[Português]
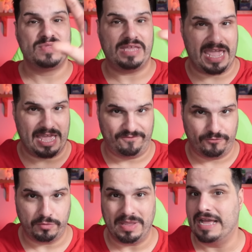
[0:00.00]
Quem é
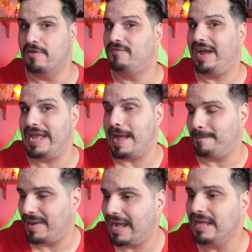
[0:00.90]
formigão vai
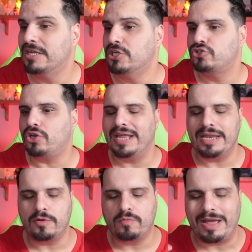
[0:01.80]
amar, só que
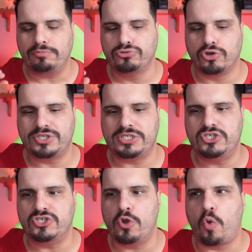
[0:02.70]
ele não é um doce
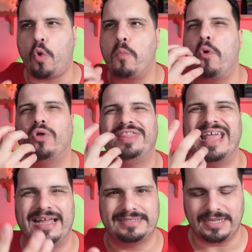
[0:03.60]
de
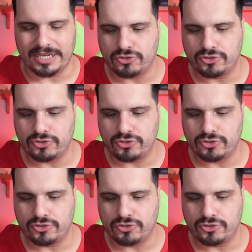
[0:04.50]
incomodar, assim.